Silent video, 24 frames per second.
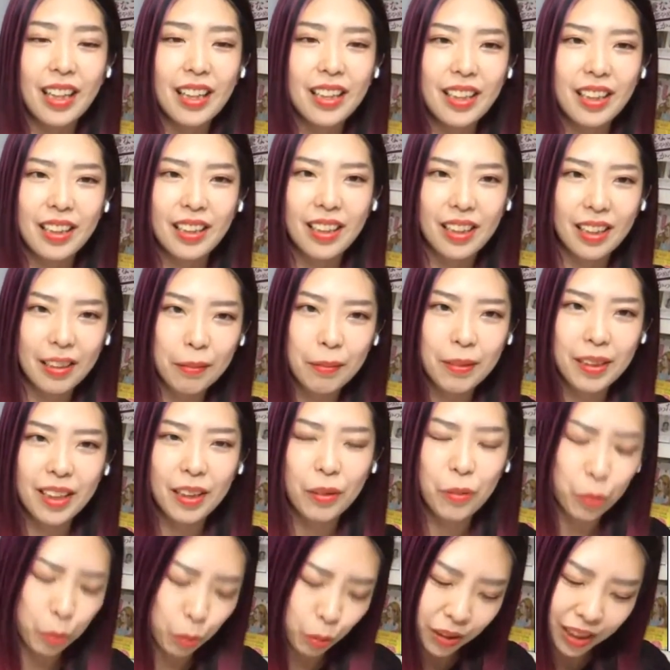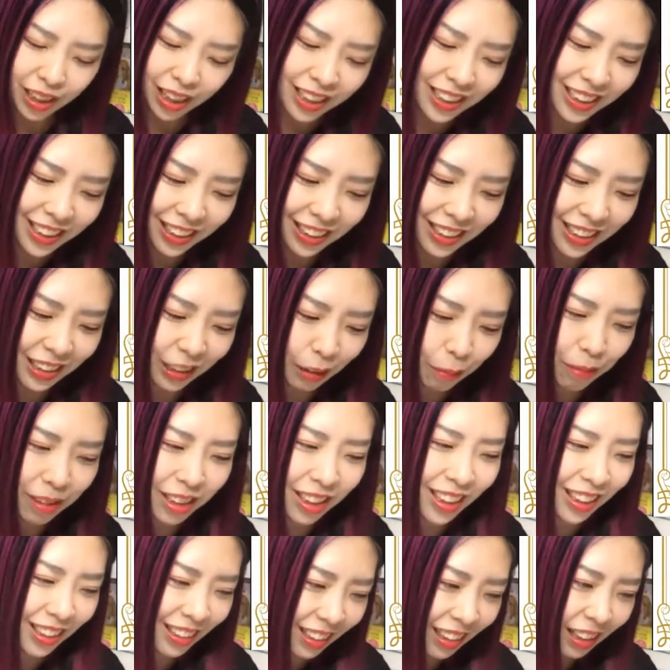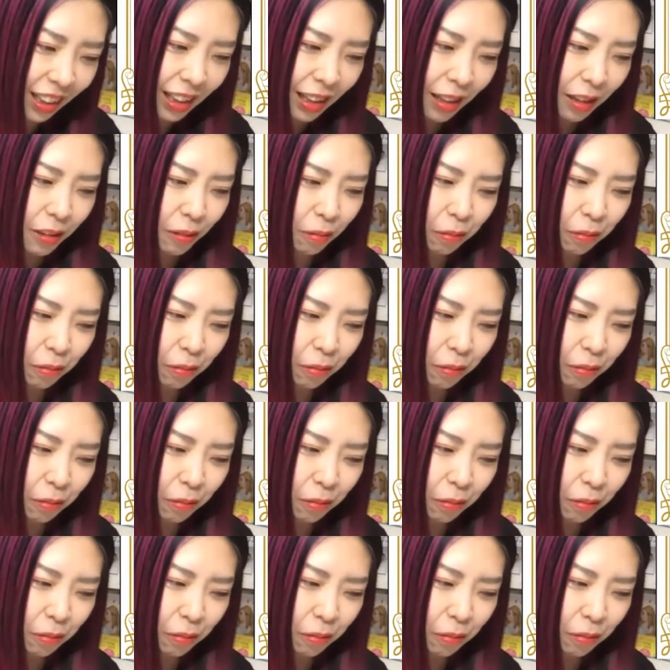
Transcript: 何がいいど何が好きみたいな。